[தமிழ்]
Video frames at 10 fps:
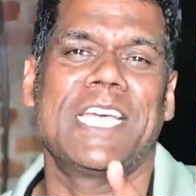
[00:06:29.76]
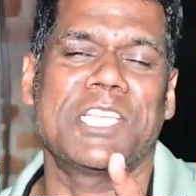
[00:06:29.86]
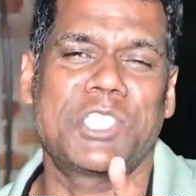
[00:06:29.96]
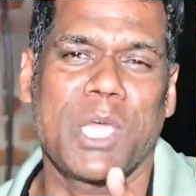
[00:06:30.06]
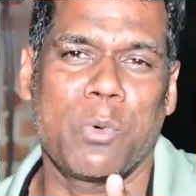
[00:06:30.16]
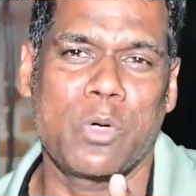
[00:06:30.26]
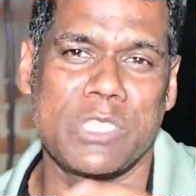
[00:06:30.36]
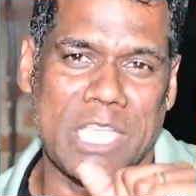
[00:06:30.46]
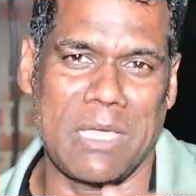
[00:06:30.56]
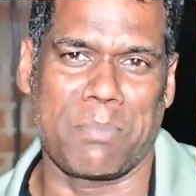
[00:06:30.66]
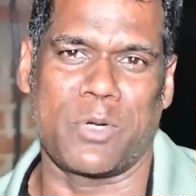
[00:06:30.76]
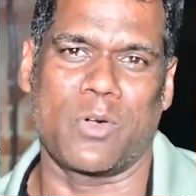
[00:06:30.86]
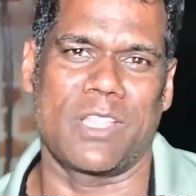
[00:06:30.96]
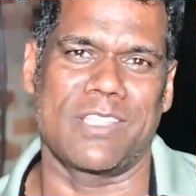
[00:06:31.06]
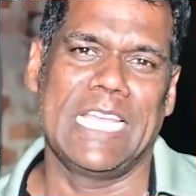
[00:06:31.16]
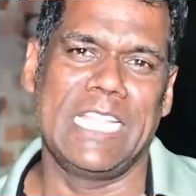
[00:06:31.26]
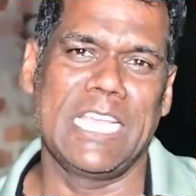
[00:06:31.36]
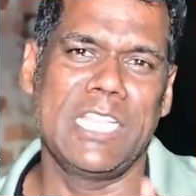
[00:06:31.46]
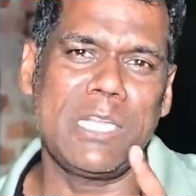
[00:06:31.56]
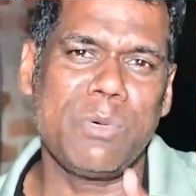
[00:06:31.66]
ரஷ்யாவுக்கு செய்யப்பட்டுள்ளது
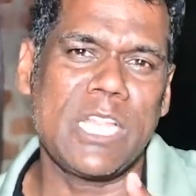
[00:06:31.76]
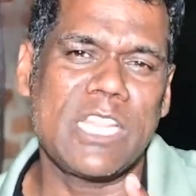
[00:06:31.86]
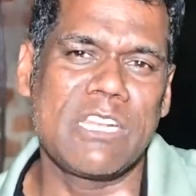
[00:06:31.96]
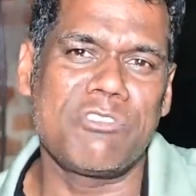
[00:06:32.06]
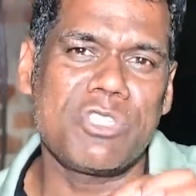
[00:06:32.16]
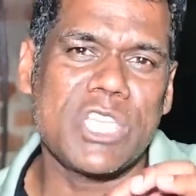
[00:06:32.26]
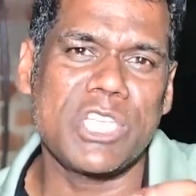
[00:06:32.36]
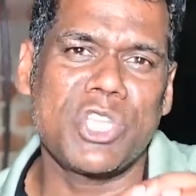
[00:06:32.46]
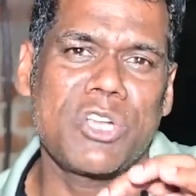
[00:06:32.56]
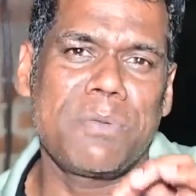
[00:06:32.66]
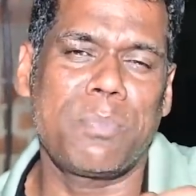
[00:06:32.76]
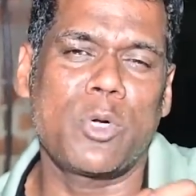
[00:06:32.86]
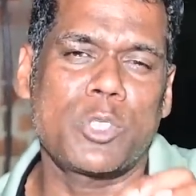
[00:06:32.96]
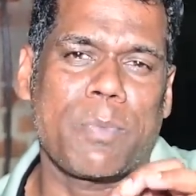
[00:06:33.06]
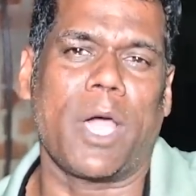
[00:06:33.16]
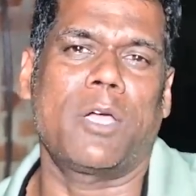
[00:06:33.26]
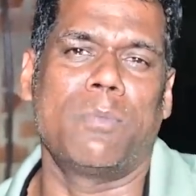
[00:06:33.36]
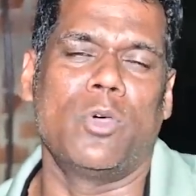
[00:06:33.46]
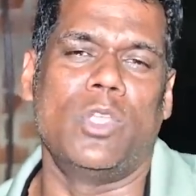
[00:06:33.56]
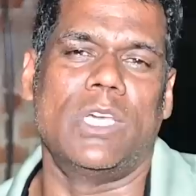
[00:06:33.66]
இந்த நிறுவனத்தின் ரிசர்ச் அண்ட் ரிப்போர்ட்ஸ்
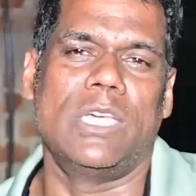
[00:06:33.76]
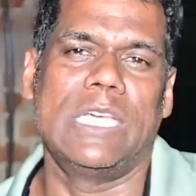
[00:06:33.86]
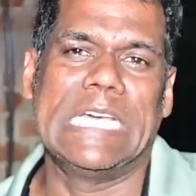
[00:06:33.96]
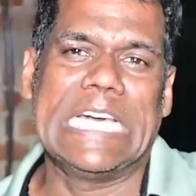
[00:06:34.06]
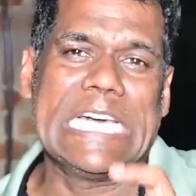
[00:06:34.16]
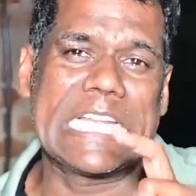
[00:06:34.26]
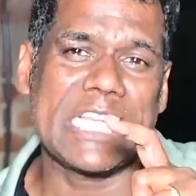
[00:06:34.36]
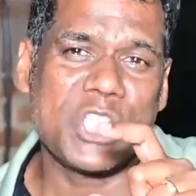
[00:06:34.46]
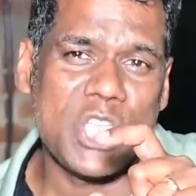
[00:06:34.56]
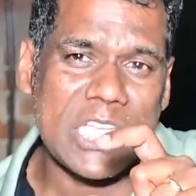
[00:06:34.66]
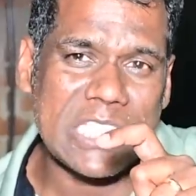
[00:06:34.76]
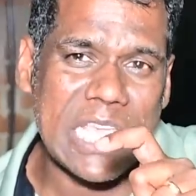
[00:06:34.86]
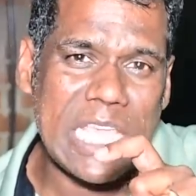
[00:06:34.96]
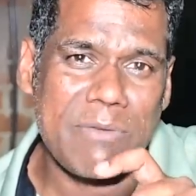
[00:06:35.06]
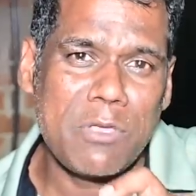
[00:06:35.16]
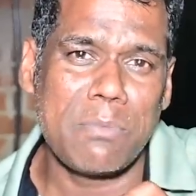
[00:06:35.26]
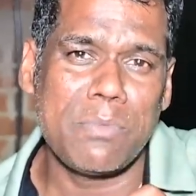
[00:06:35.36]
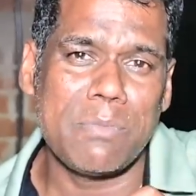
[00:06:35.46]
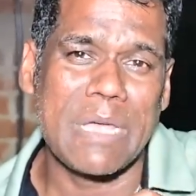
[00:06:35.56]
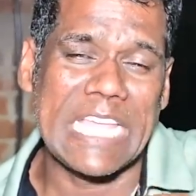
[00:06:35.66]
பார்க்கும்போது ரஷ்யா செய்ய
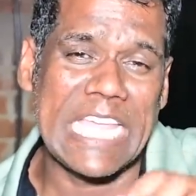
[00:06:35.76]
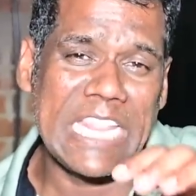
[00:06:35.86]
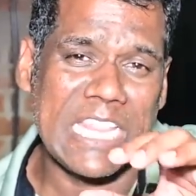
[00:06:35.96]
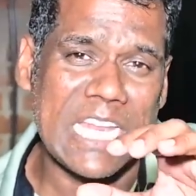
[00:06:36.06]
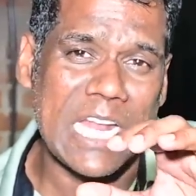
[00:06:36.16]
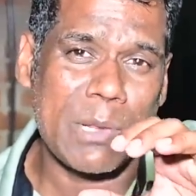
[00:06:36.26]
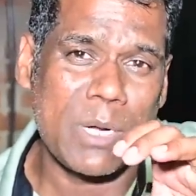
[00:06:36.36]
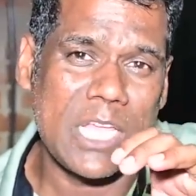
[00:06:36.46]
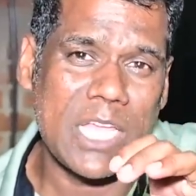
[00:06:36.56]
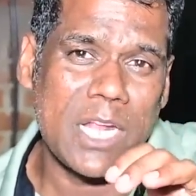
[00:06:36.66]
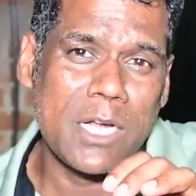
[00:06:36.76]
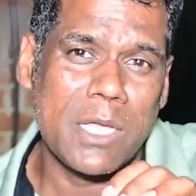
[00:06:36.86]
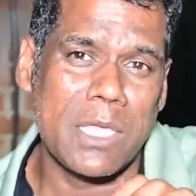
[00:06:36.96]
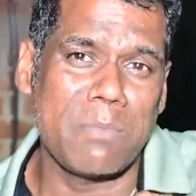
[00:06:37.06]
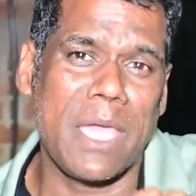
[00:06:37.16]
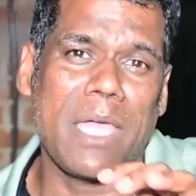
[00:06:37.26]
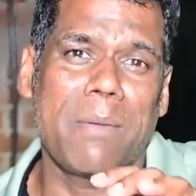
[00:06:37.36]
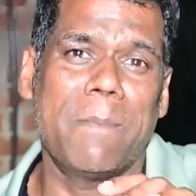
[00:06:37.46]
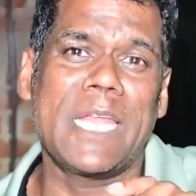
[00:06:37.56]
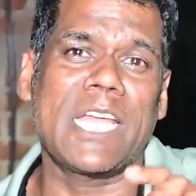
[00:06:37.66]
விரும்பும் எந்த நடவடிக்கைகளையுமே
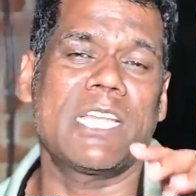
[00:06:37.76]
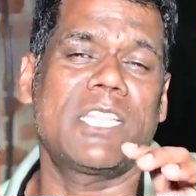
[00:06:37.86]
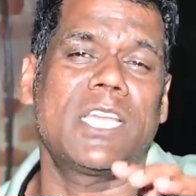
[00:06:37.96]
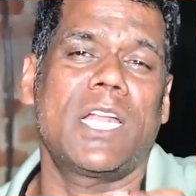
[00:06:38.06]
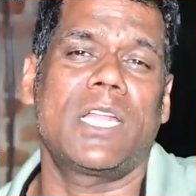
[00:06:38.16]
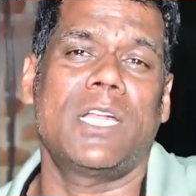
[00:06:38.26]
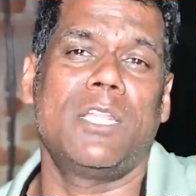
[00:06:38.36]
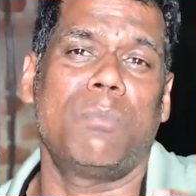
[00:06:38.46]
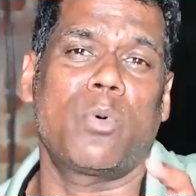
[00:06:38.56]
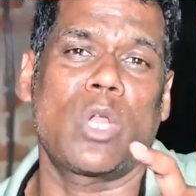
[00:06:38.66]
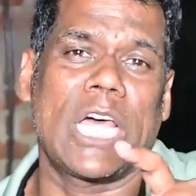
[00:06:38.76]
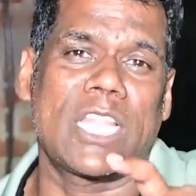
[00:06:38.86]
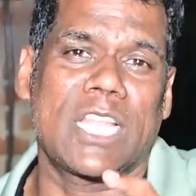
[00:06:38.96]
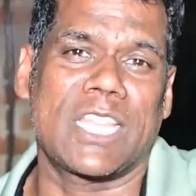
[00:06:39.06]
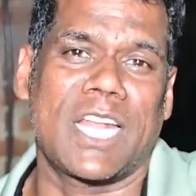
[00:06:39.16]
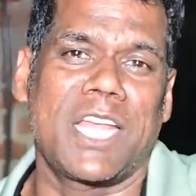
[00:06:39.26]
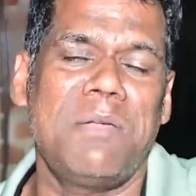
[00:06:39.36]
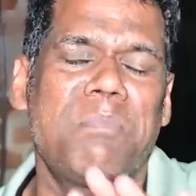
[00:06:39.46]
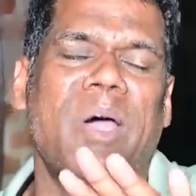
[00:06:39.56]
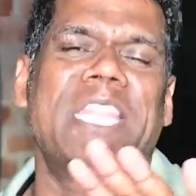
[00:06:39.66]
மேற்கத்திய நாடுகளின் பொருளாதார
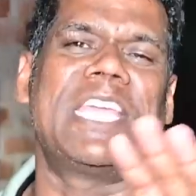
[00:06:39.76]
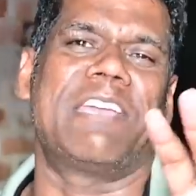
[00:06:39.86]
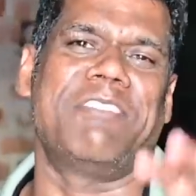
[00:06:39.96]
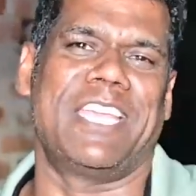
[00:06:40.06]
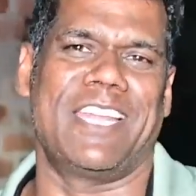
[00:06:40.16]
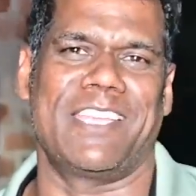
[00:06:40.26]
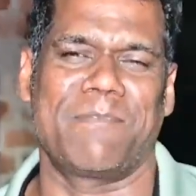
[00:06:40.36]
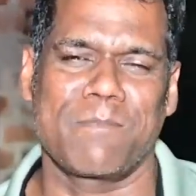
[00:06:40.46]
தடைகள் பாதிக்கவே இல்லை